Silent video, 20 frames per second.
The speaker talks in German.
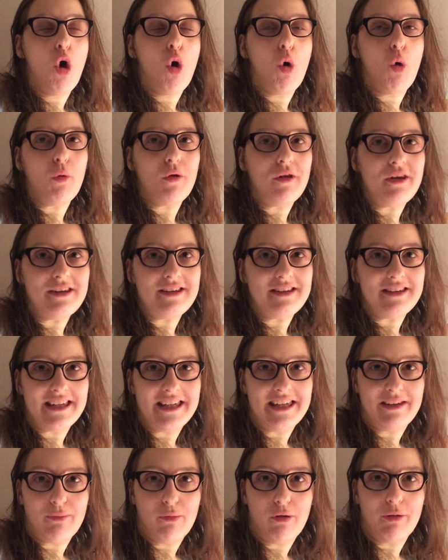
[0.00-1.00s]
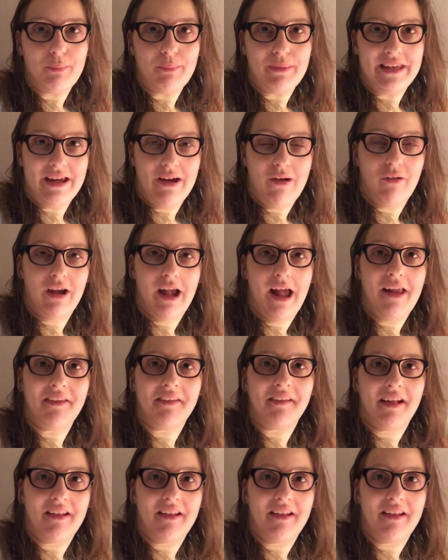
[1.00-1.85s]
Und ich wollte mich auch ganz,